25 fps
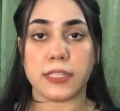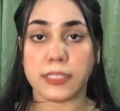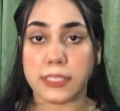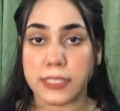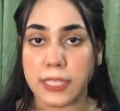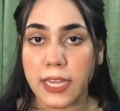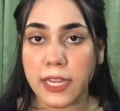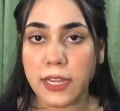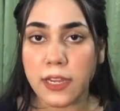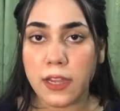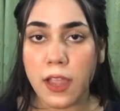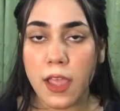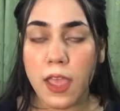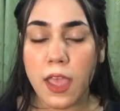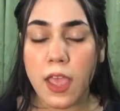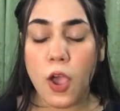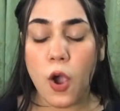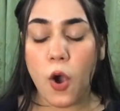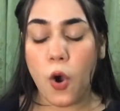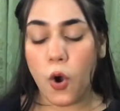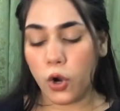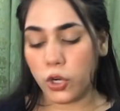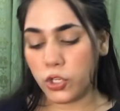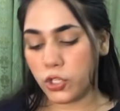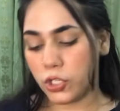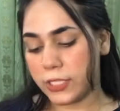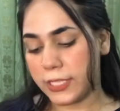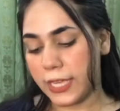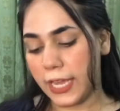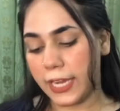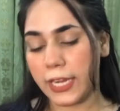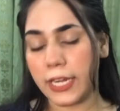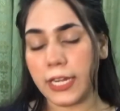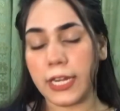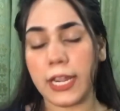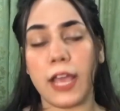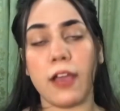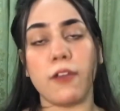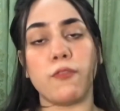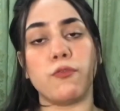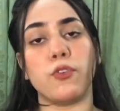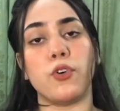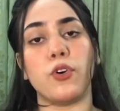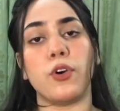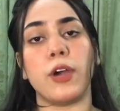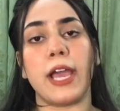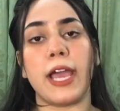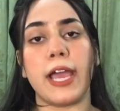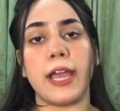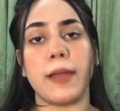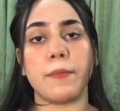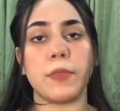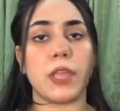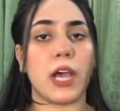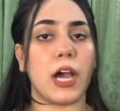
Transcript: जिंक और जो सेकेंड है वो है